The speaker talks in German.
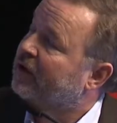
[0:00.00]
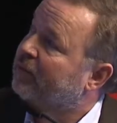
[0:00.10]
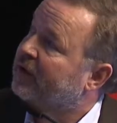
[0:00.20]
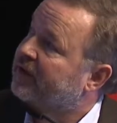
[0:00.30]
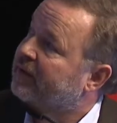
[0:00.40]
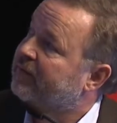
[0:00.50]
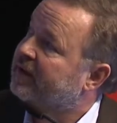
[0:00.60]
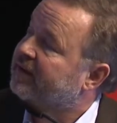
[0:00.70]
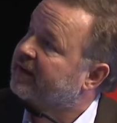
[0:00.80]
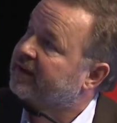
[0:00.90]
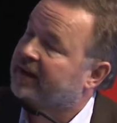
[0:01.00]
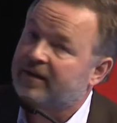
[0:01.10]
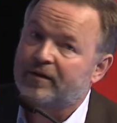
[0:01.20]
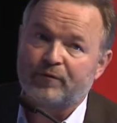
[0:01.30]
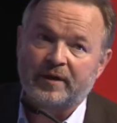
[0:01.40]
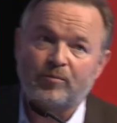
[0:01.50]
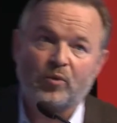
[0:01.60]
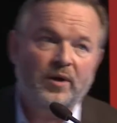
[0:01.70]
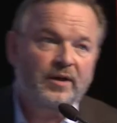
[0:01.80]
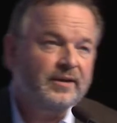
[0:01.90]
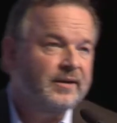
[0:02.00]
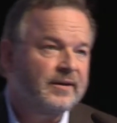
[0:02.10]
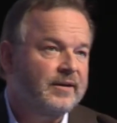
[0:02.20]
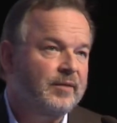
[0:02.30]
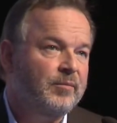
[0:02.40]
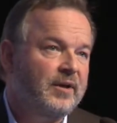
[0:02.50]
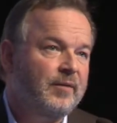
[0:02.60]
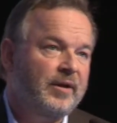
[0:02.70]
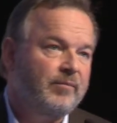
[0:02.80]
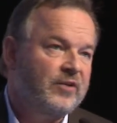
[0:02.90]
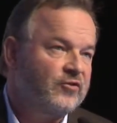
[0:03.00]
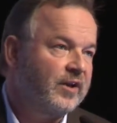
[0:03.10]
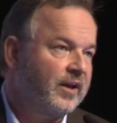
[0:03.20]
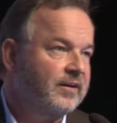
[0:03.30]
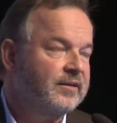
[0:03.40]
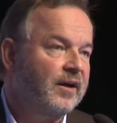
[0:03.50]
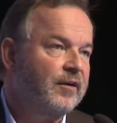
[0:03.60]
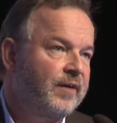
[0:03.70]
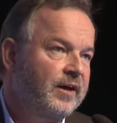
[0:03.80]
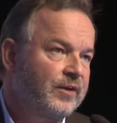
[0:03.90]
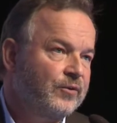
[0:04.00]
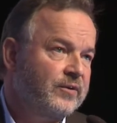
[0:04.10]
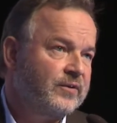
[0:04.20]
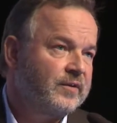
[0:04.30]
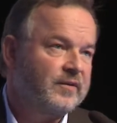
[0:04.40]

und mit dem wir seit Ende Februar im Mittelmeer Menschen retten. Die Aquarius,